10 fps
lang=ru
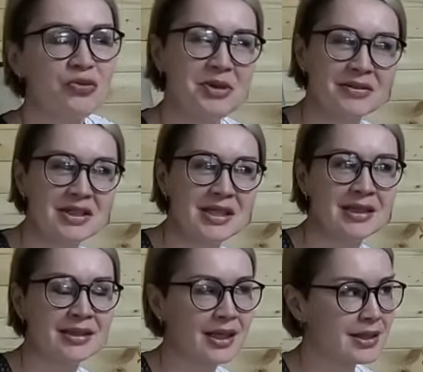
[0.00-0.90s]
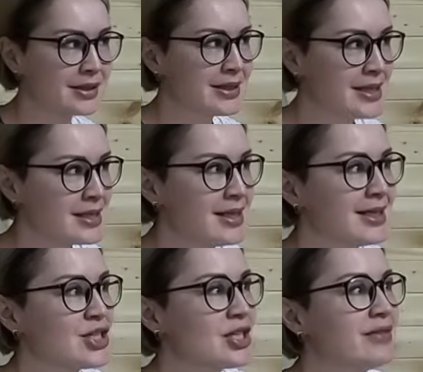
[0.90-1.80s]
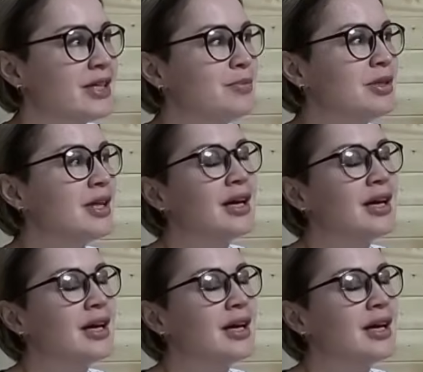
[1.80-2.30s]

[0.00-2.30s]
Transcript: В первый день так несколько человек было,